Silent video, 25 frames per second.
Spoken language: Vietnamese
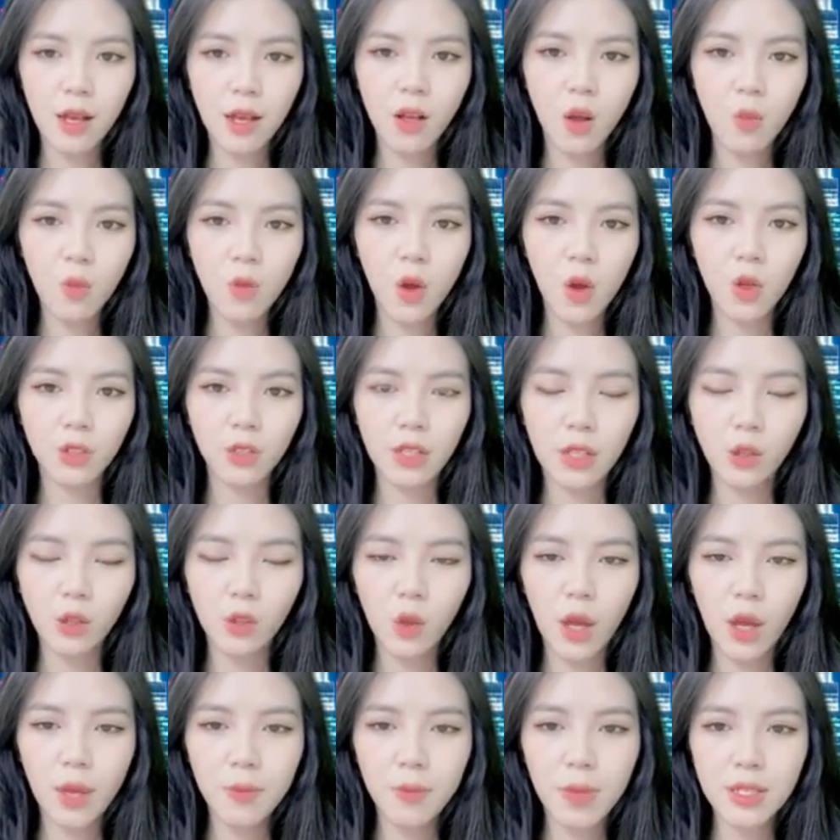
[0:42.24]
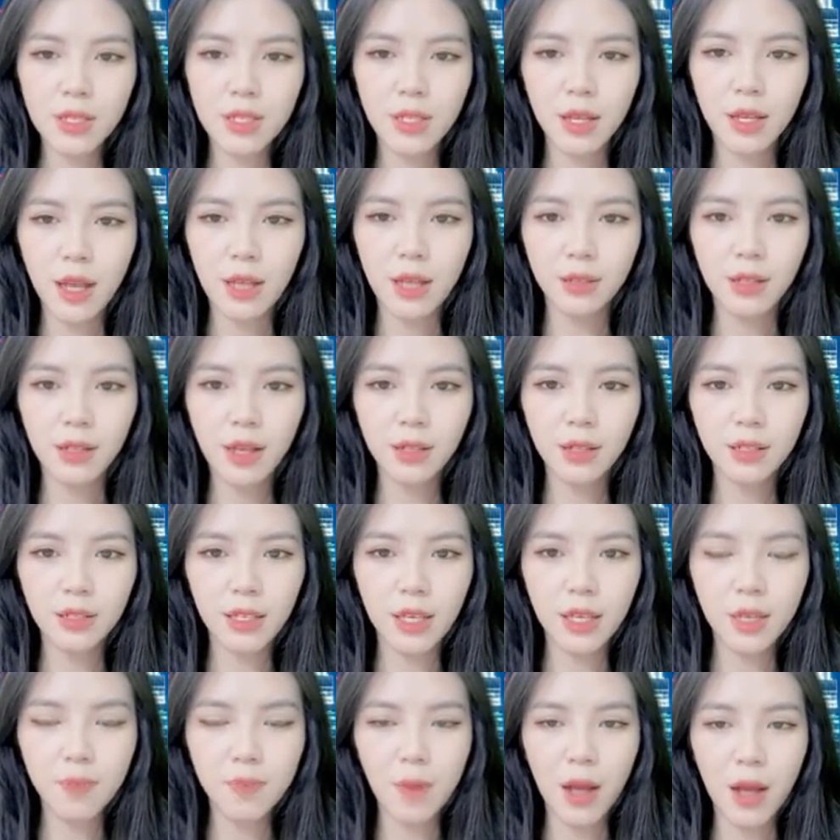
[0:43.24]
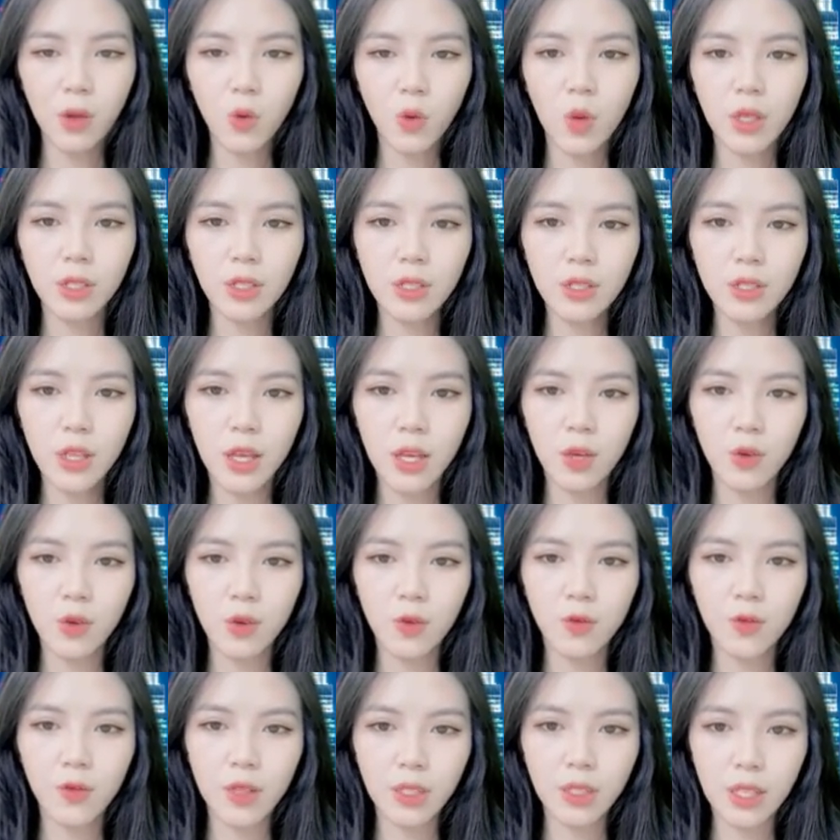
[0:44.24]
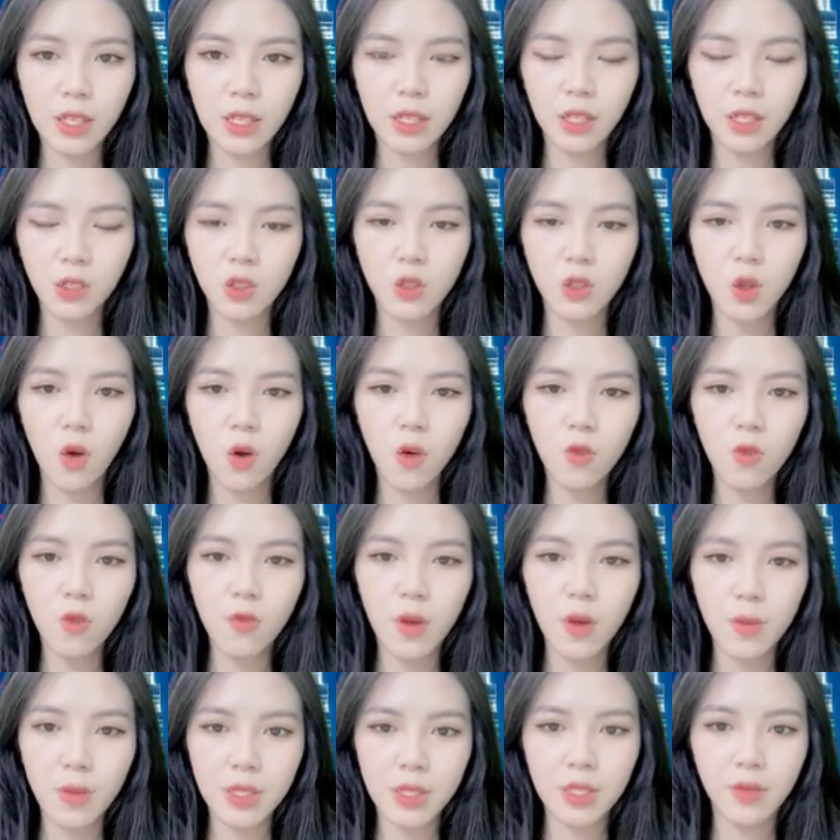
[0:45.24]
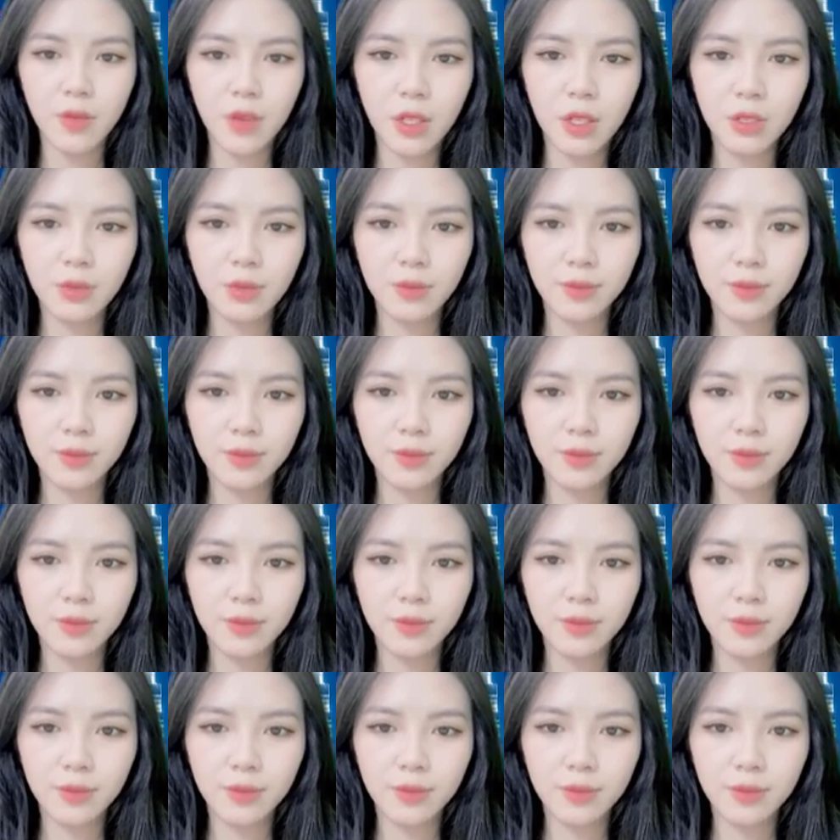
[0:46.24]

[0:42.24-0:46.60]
khổng lồ thanh toán Mastercard đăng ký bản quyền thương hiệu về tiền kỹ thuật số và Metaverse.